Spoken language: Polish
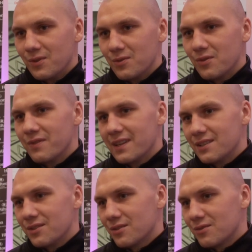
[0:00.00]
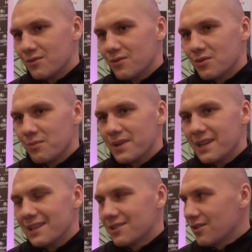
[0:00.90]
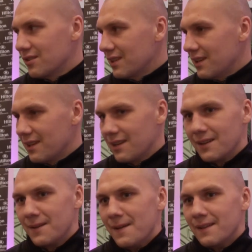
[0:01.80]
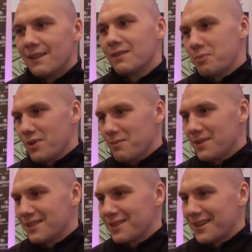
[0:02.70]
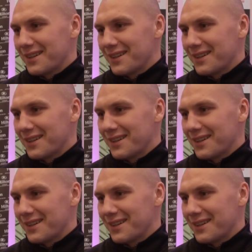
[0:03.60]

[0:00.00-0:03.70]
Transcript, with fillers: Huk więcej ciosów dużo bije niż on, ale nawet podobny jest trochę